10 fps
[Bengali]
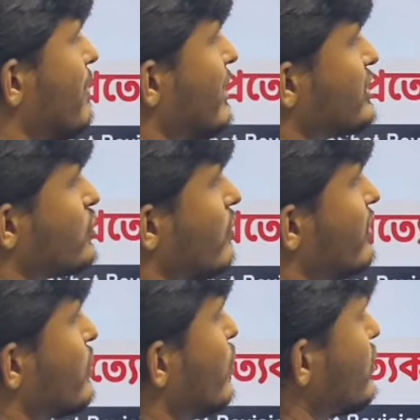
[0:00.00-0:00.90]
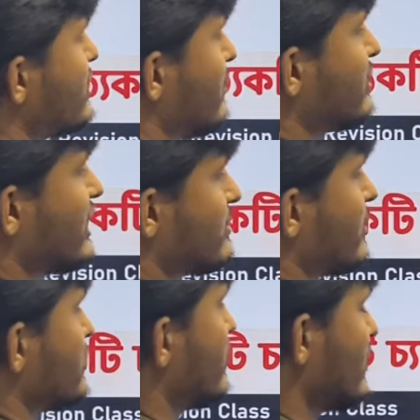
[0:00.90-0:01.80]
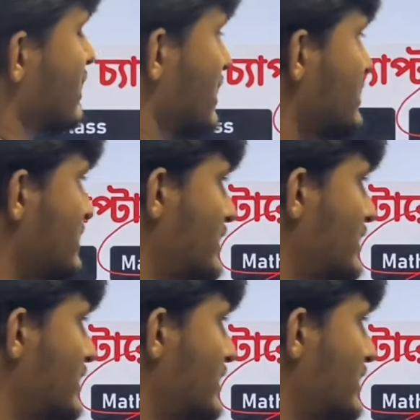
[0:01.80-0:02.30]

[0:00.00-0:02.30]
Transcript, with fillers: ম্যাথ সলভিং কোর্স এবং টেস্ট পেপার সলভিং ক্লাস